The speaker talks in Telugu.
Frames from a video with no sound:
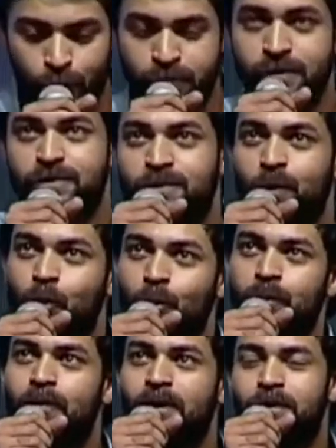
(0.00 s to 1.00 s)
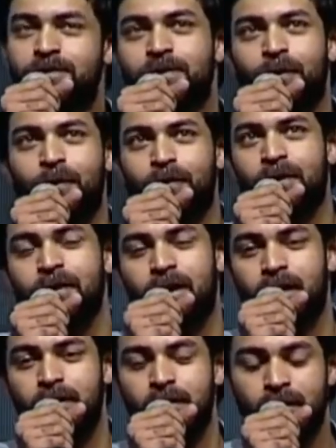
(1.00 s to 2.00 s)
ఎమోషన్స్తో హ్యూమన్ వాల్యూస్తో ఉంటుంది
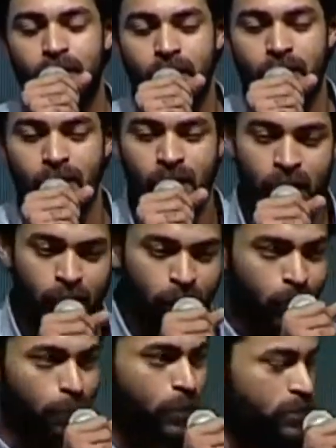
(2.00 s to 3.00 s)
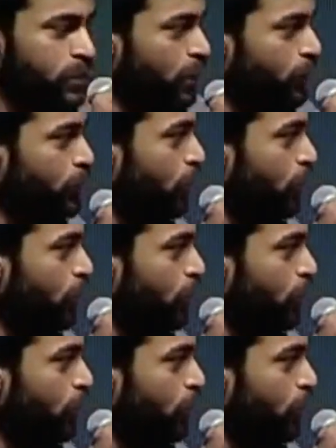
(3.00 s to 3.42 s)
అండ్ uh, రామరాజ్ గారు